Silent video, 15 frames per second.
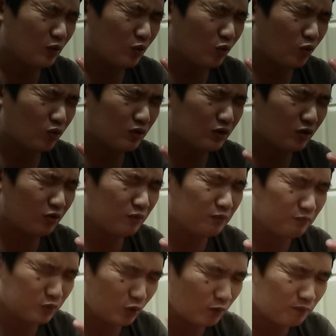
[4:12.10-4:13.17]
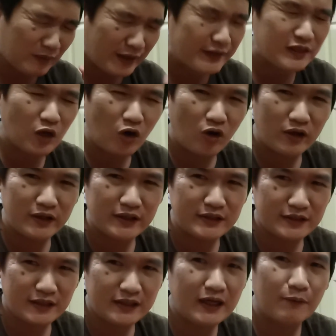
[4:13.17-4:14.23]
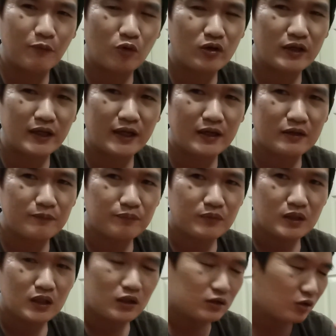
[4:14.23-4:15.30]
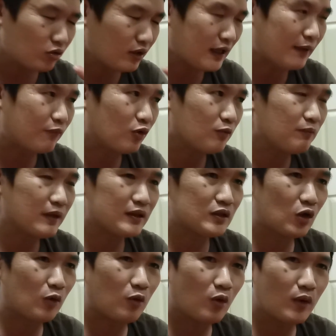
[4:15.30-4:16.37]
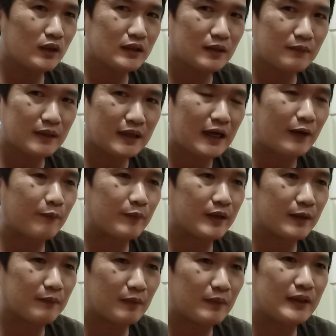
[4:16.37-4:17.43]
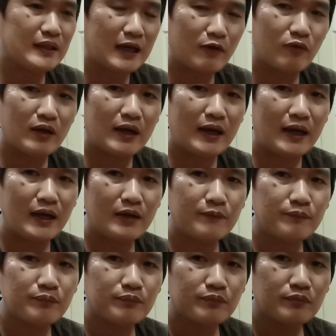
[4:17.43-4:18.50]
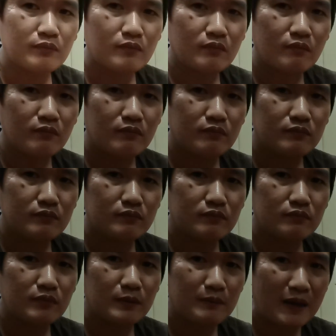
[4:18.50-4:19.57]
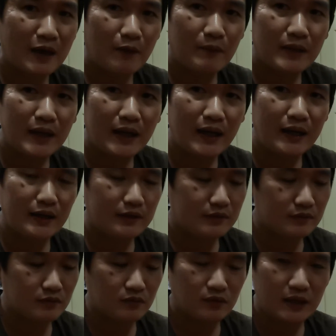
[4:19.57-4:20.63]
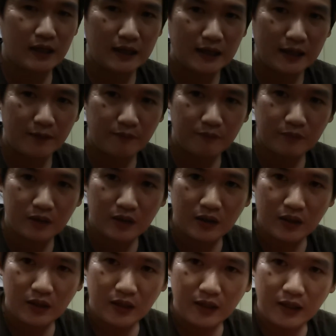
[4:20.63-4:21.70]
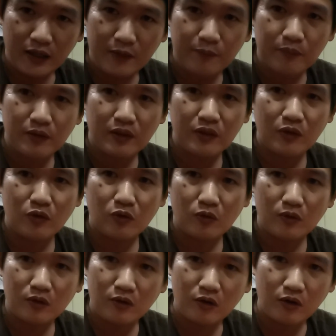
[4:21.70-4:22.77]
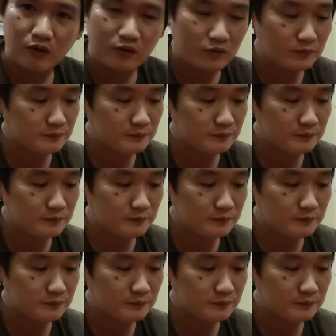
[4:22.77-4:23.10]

โอ้ต้องต้องไปต่ออย่างเช่นขับรถเนี้ย ต้องขับรถไปต่อ เพราะว่าถ้าไม่ขับเนี่ยมันไม่ทันเวลา มันพักไม่ได้ แนะนำเอสเปรสโซ่ของ